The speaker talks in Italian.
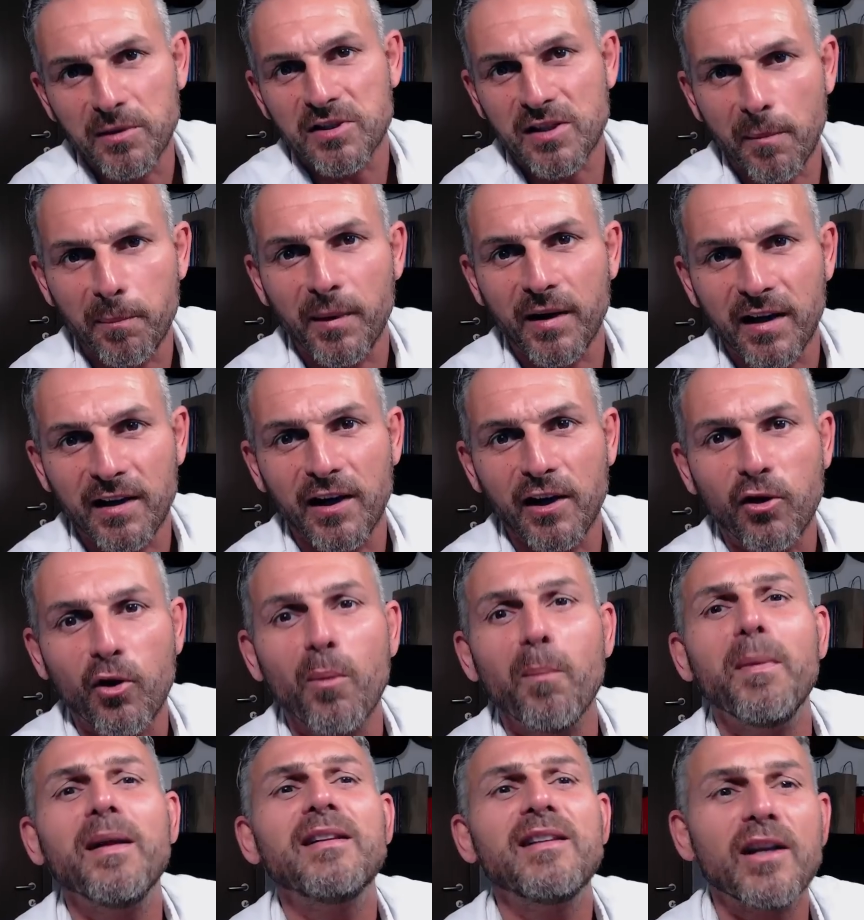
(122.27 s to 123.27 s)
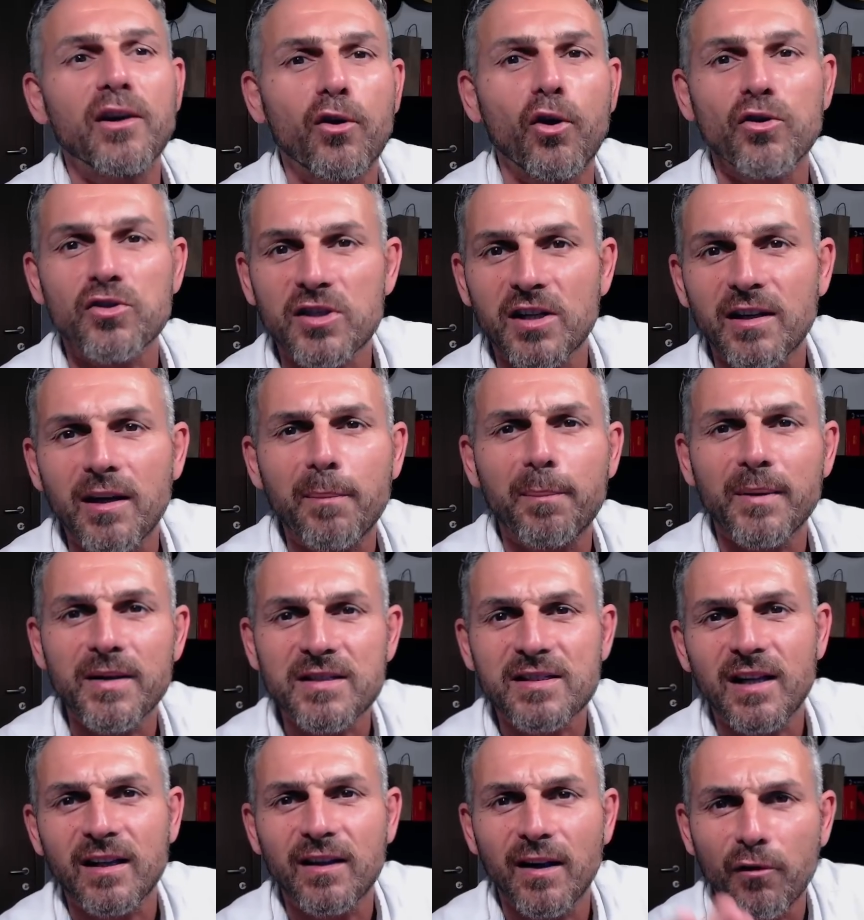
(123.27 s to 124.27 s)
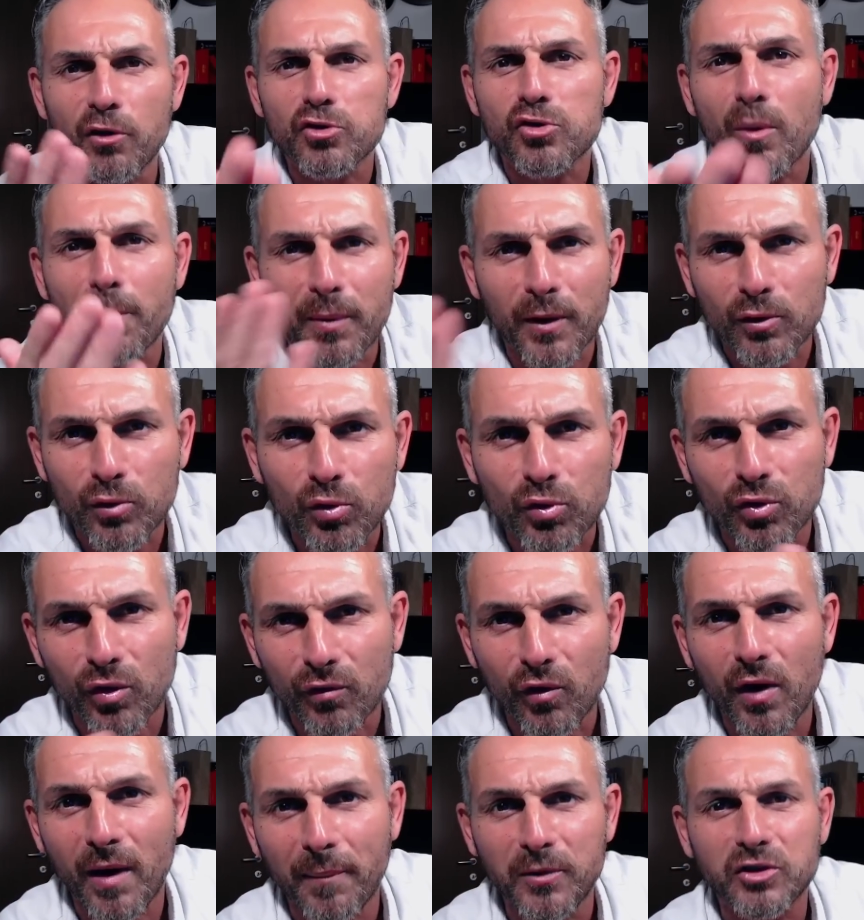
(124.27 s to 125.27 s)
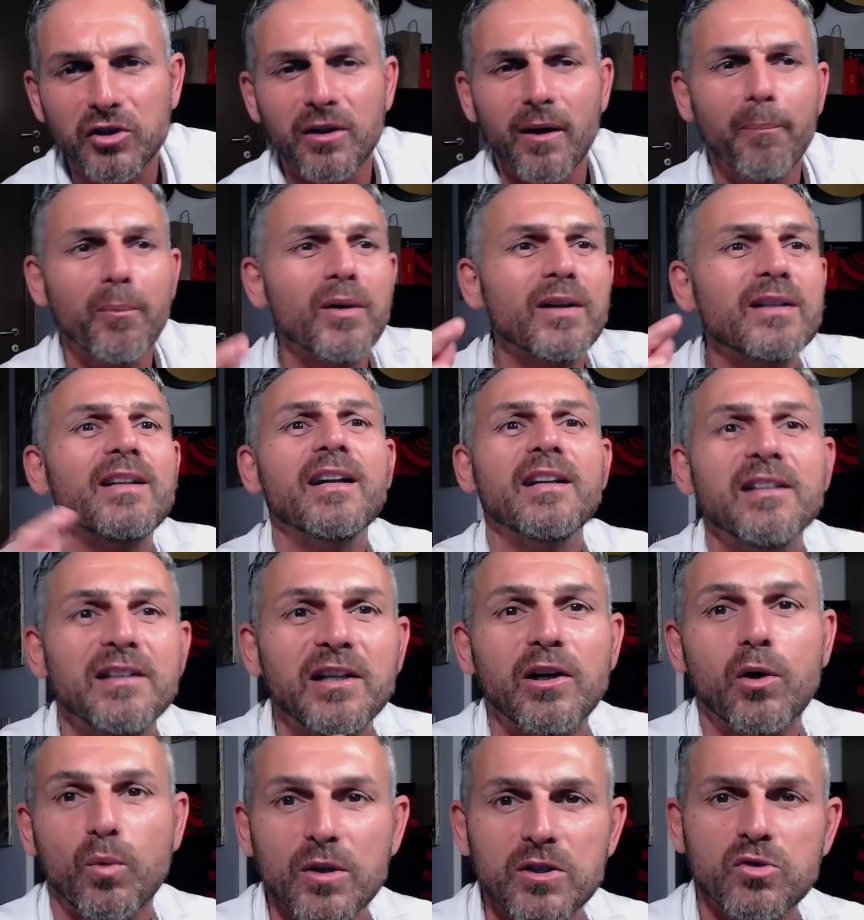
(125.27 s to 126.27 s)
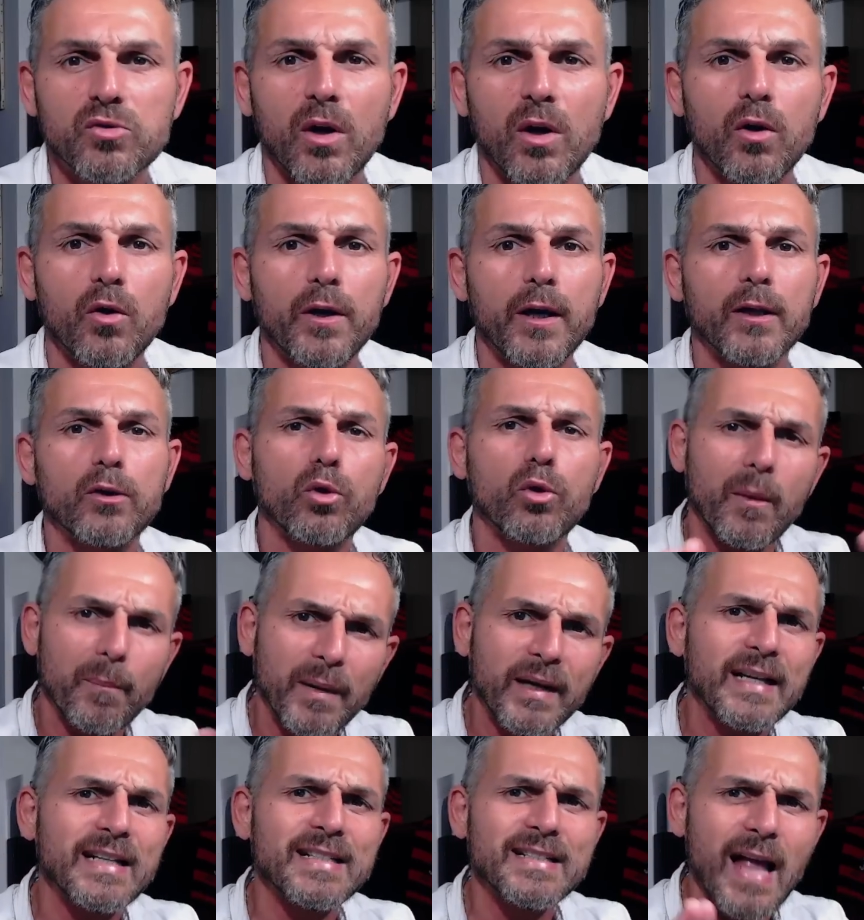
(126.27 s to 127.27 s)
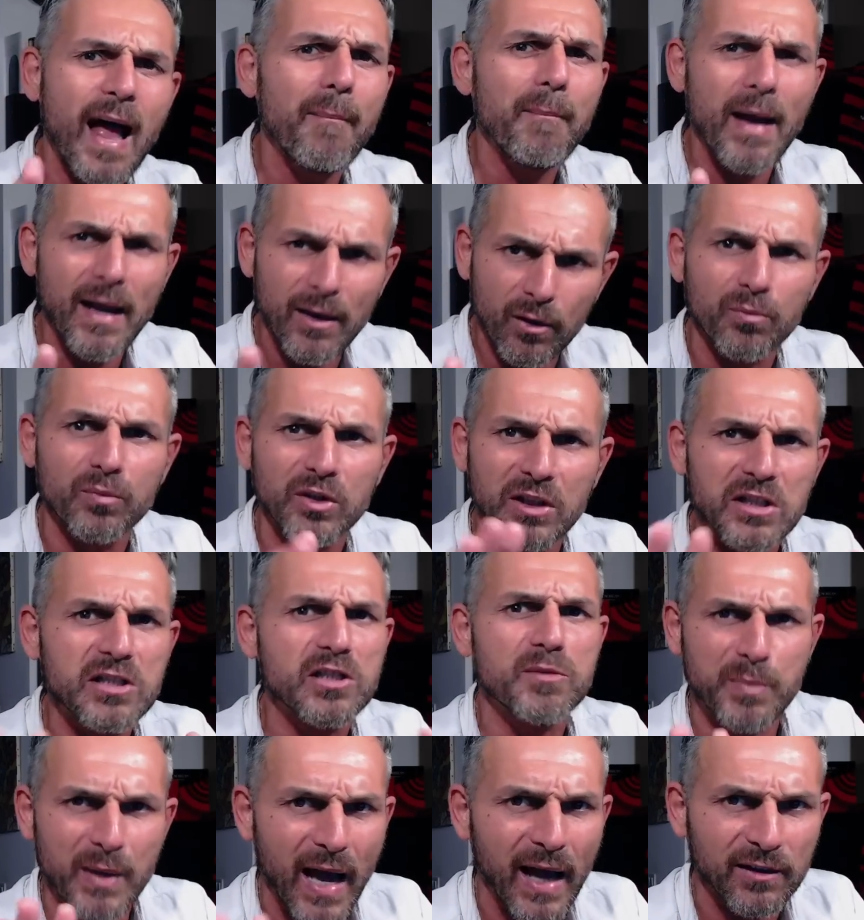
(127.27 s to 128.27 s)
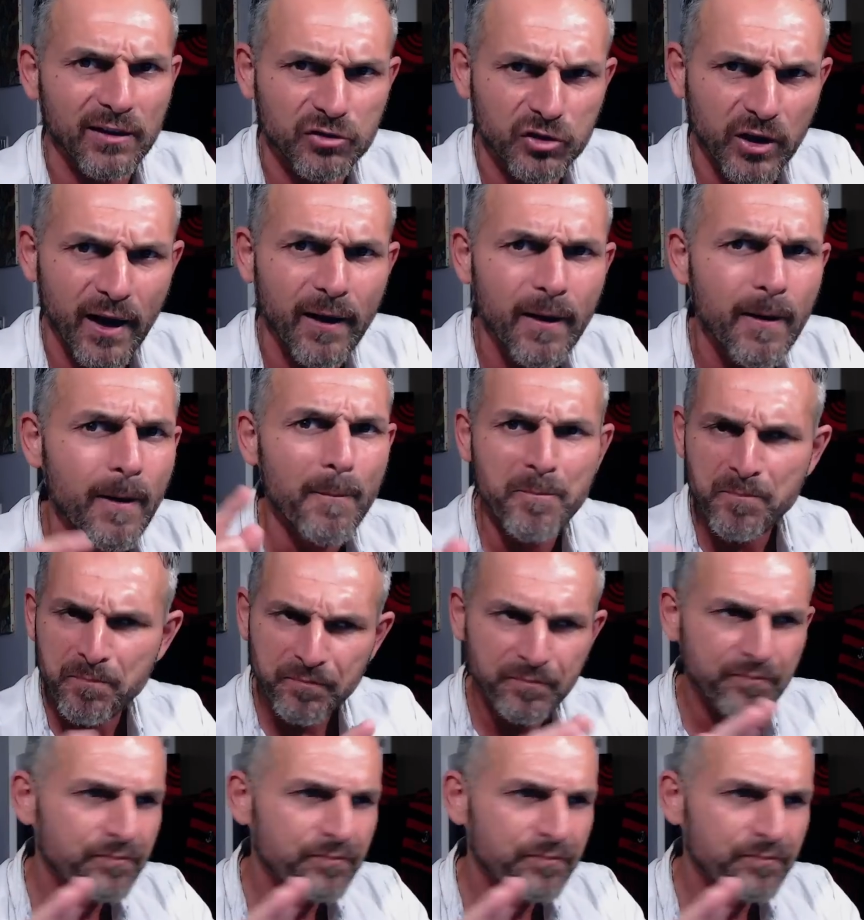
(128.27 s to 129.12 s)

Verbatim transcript: sapere nei commenti cosa ne pensate voi soprattutto voi amici napoletani di questo allenatore perché a me non dispiace eh